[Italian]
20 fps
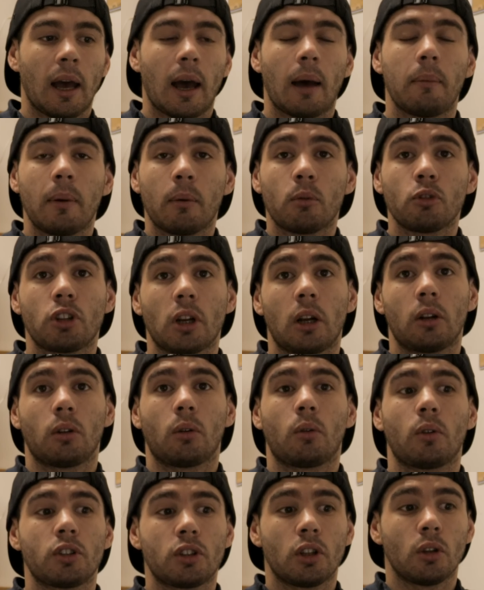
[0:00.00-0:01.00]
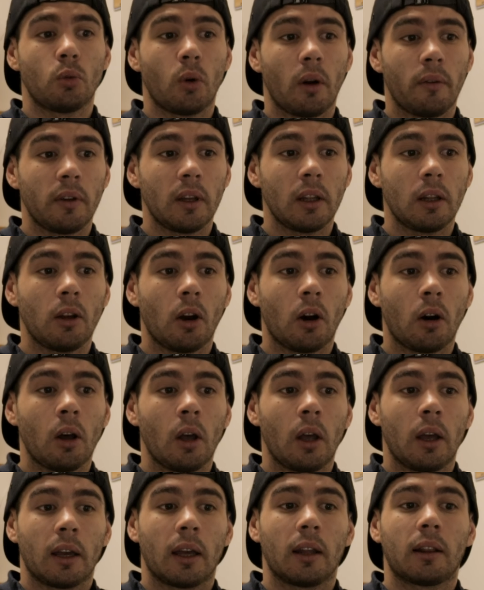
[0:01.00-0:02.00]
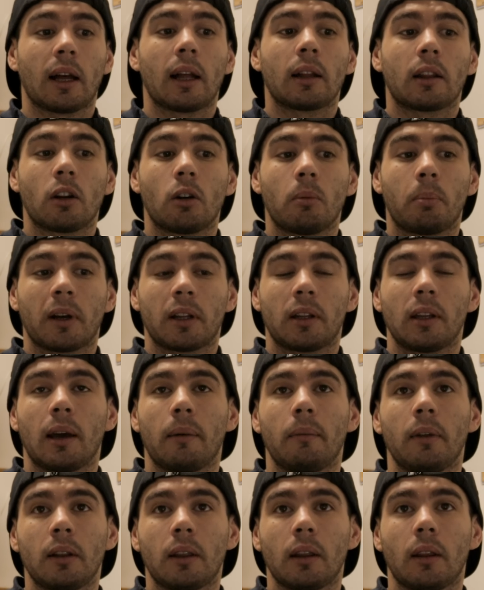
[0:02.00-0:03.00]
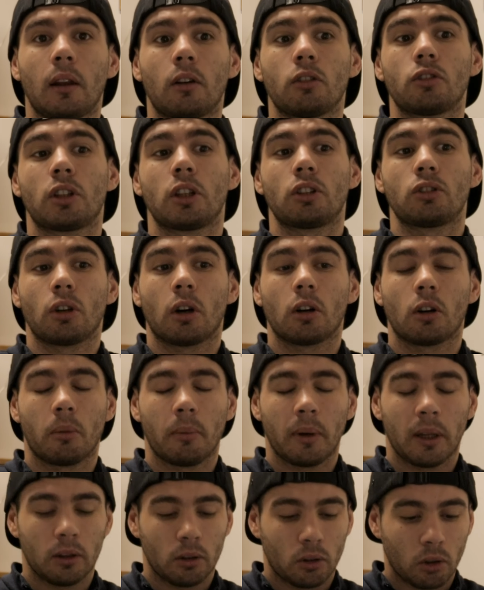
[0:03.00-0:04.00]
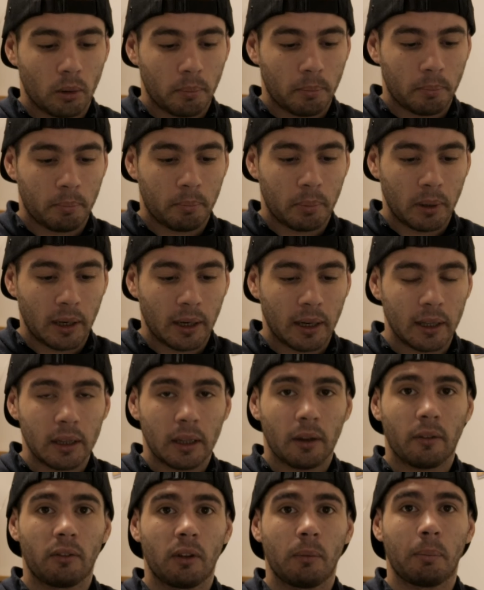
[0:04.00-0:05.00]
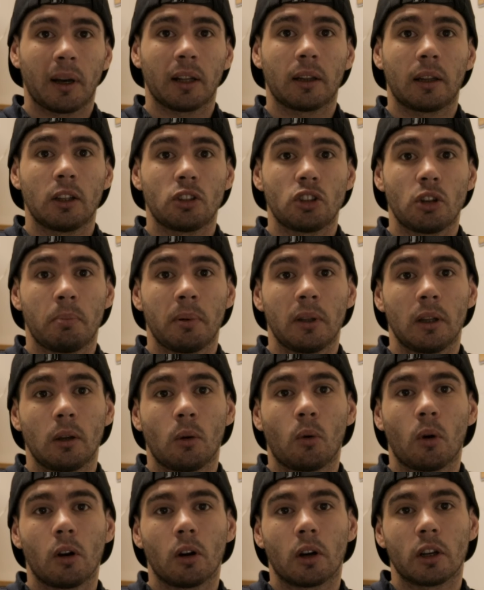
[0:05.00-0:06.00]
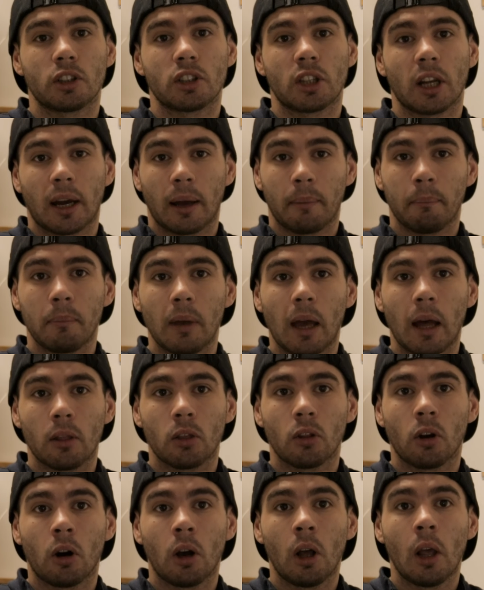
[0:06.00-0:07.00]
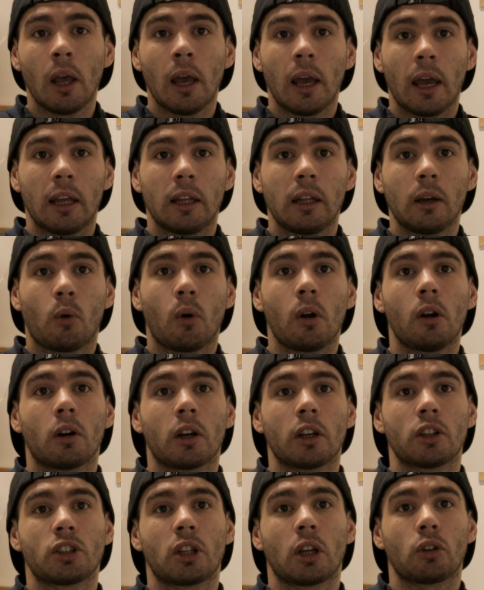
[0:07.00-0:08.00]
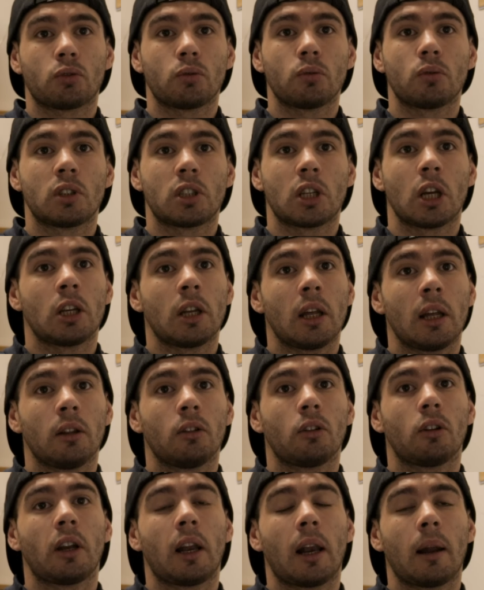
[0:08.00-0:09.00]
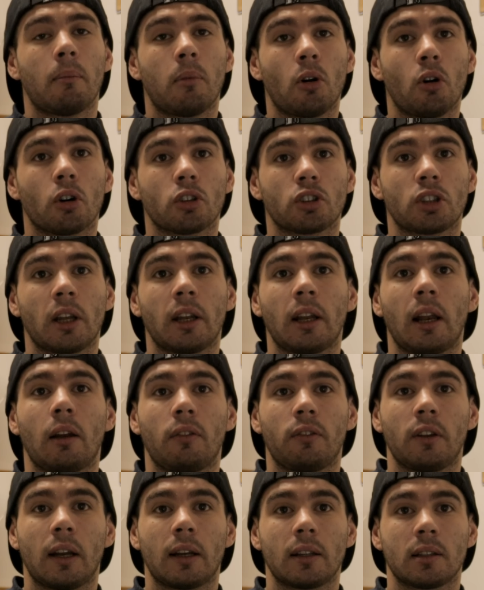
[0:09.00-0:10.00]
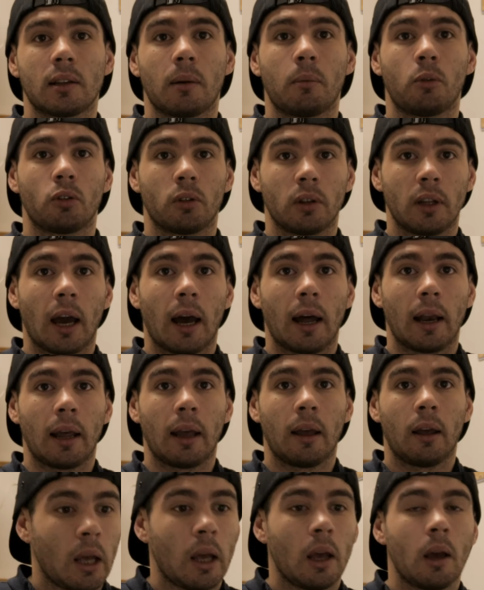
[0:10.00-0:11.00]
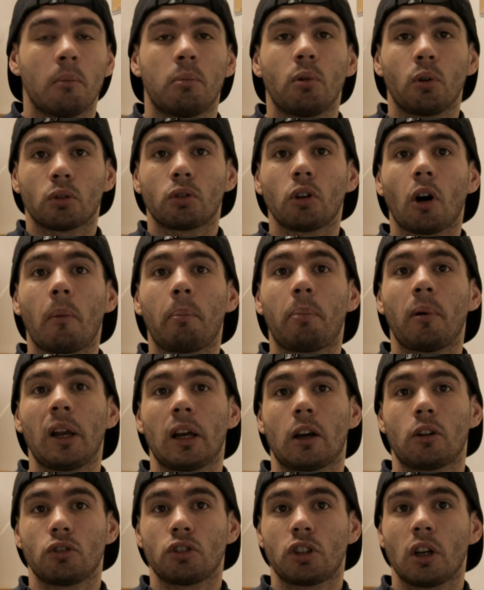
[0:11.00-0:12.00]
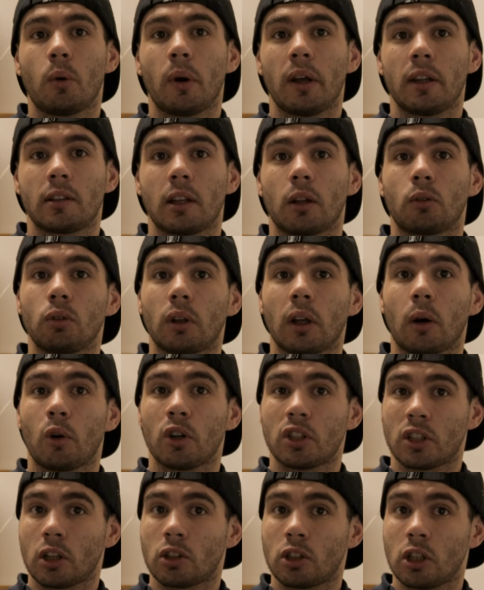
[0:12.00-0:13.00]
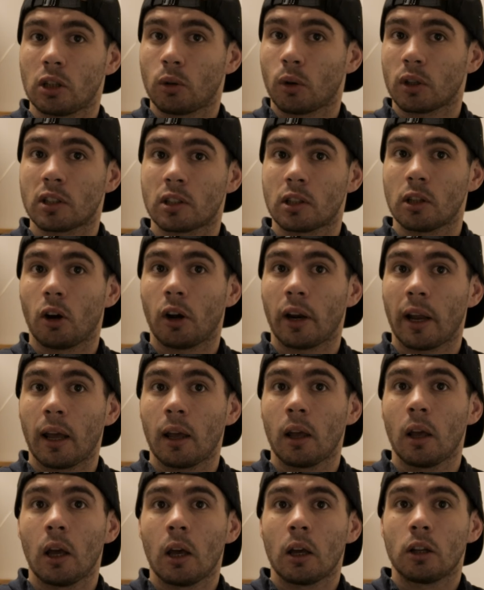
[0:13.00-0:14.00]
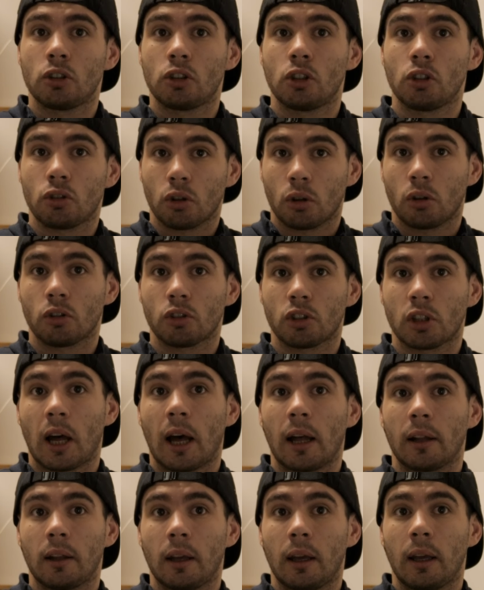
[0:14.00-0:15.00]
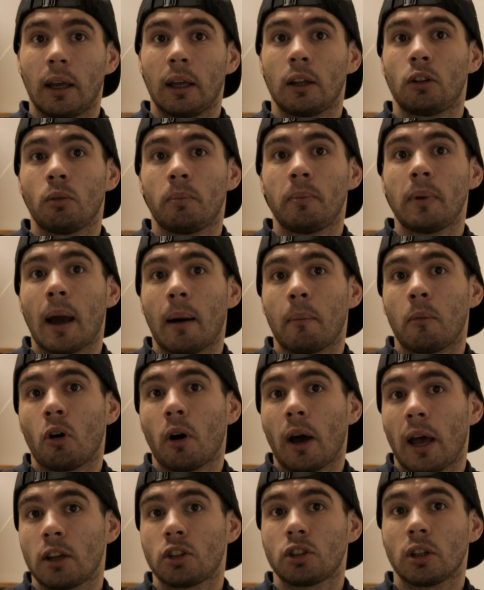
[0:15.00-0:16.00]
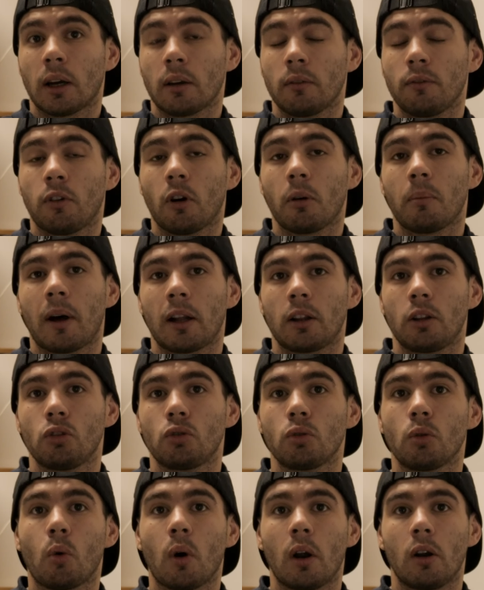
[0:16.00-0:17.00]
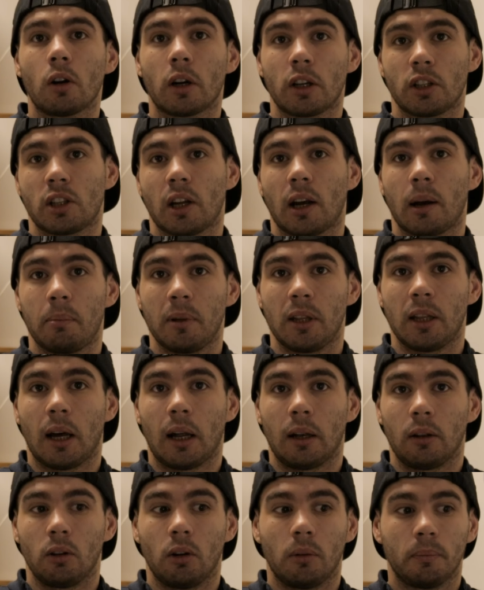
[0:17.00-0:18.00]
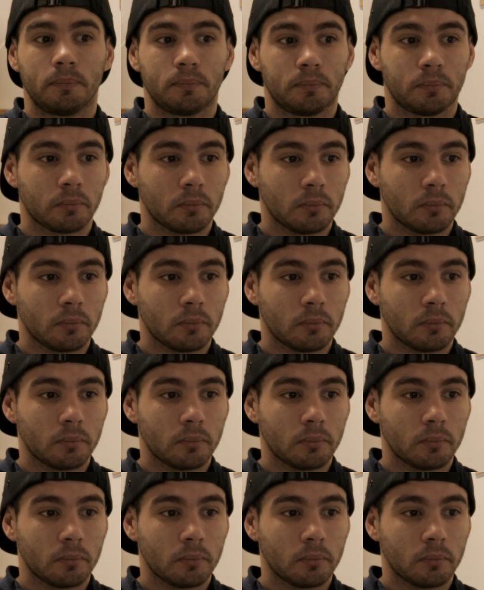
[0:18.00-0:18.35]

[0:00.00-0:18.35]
Abbiamo scelto questi due video che trattano praticamente dello stesso argomento per rendervi partecipi di quello che sta cambiando e di quello che sta succedendo nella borsa e nella finanza mondiale. Purtroppo le conseguenze a tutta questa situazione ci sono state e dobbiamo essere informati su quello che sta capitando.